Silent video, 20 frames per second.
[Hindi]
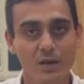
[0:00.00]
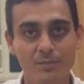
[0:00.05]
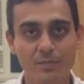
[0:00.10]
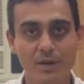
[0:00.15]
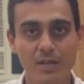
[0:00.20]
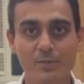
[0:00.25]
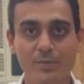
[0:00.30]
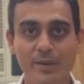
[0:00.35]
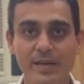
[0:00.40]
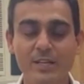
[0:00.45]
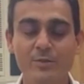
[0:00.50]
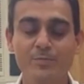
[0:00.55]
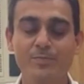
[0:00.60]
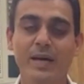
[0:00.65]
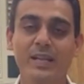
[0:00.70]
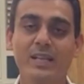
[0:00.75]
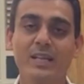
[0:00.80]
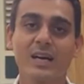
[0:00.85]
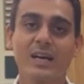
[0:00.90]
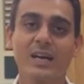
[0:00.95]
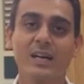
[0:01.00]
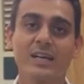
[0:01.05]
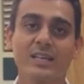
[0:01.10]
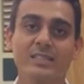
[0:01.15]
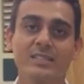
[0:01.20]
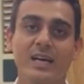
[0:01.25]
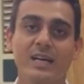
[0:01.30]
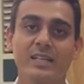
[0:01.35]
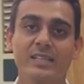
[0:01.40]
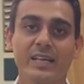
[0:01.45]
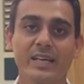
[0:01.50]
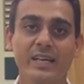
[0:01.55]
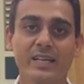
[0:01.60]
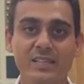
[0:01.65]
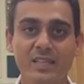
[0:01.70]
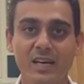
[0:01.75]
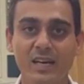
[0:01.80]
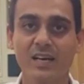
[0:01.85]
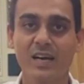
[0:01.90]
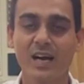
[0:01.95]
मतभेद पैदा करना चाहते
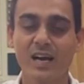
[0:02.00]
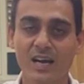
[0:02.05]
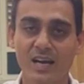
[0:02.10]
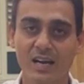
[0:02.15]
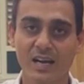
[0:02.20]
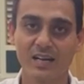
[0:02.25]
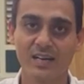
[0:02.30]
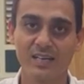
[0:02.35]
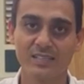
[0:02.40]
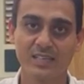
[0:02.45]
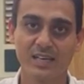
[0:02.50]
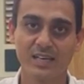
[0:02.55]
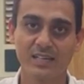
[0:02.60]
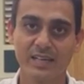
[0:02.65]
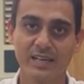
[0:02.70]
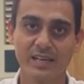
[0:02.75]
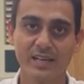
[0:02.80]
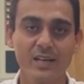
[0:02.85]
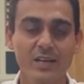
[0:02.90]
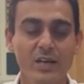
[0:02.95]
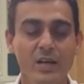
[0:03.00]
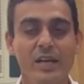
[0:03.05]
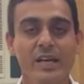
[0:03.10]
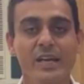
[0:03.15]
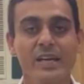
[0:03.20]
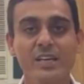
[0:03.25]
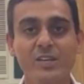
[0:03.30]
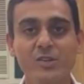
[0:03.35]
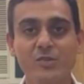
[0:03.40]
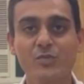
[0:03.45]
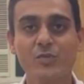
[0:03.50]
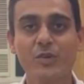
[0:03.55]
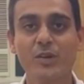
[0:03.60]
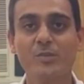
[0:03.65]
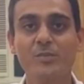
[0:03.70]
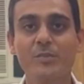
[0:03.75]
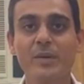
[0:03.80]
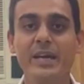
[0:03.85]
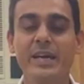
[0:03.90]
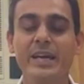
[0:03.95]
हैं दंगा कराना चाहते हैं इस
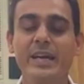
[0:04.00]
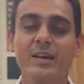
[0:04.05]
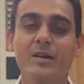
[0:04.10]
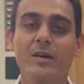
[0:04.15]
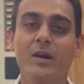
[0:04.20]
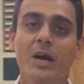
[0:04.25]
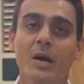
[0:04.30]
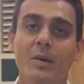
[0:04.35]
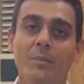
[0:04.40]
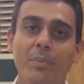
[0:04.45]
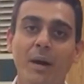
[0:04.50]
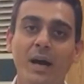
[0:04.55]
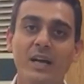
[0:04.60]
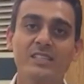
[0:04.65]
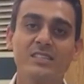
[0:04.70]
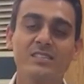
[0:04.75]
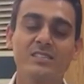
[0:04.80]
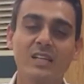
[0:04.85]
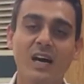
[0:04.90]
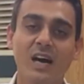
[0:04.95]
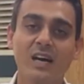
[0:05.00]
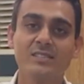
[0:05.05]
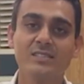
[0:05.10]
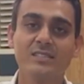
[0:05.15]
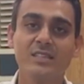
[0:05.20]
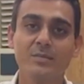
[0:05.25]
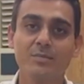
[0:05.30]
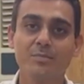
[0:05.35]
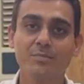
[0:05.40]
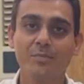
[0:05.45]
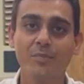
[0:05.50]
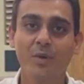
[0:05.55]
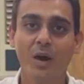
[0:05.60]
फिल्म में एक पाकिस्तान से